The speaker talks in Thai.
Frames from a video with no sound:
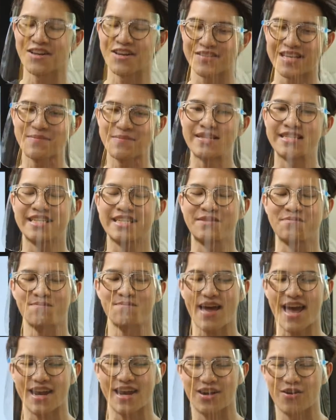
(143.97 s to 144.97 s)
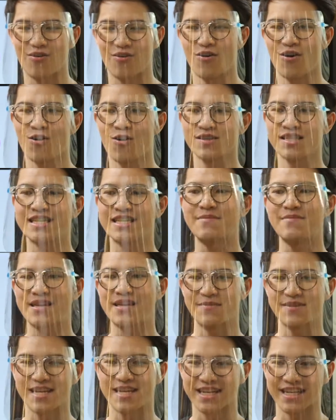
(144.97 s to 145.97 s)
โตรเจนมี 78 เนาะออกซิเจนมี
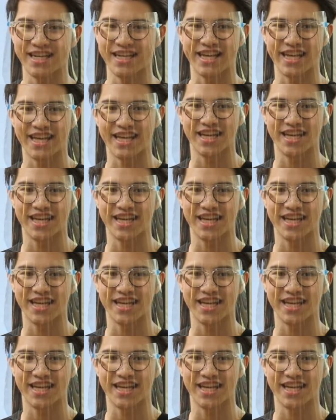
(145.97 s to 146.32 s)
กี่เปอร์เซ็นต์เอ่ย